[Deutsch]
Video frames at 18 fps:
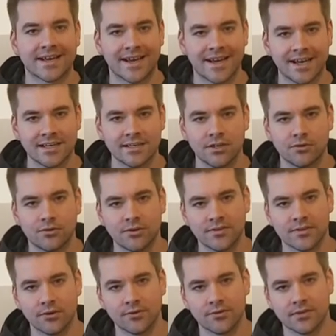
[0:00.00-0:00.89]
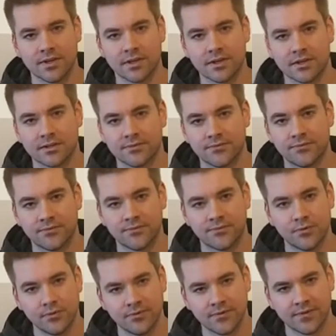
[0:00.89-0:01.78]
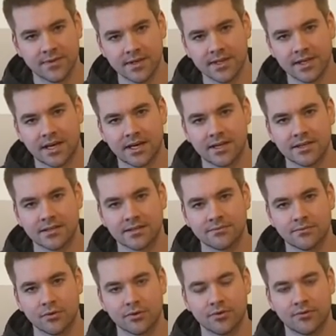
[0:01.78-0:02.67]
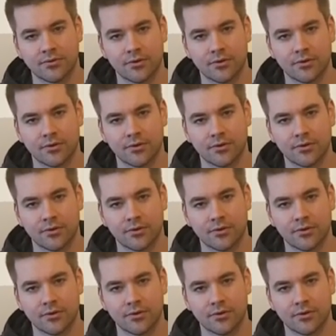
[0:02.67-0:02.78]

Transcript: Ragnaros aus der 15 Jahre World of